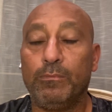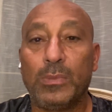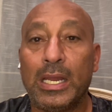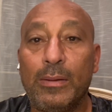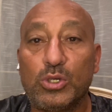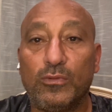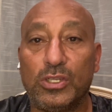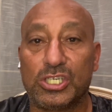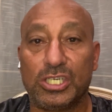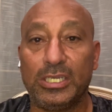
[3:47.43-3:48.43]
انا ما
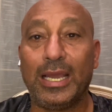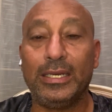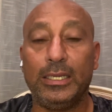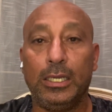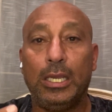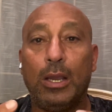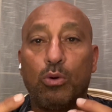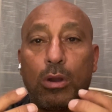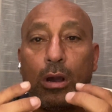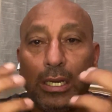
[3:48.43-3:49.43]
شفتش يعني
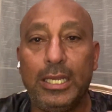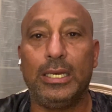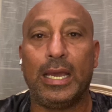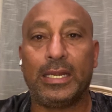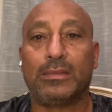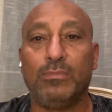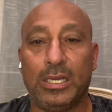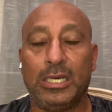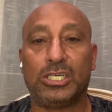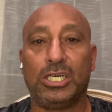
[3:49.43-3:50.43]
قليل انا
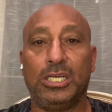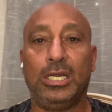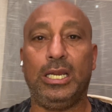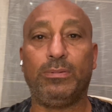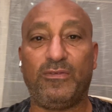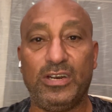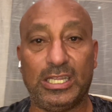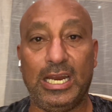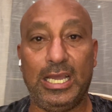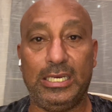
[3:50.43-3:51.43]
انا لعبت في النادي
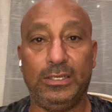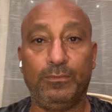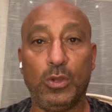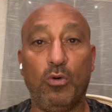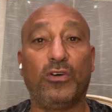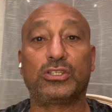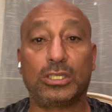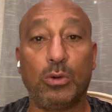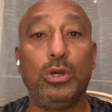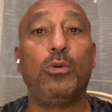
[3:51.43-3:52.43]
الاهلي وفتره
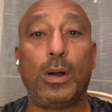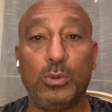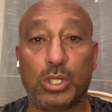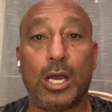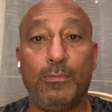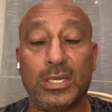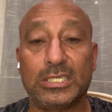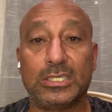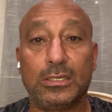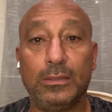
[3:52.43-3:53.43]
طويله ومع منتخب
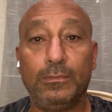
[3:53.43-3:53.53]
مصر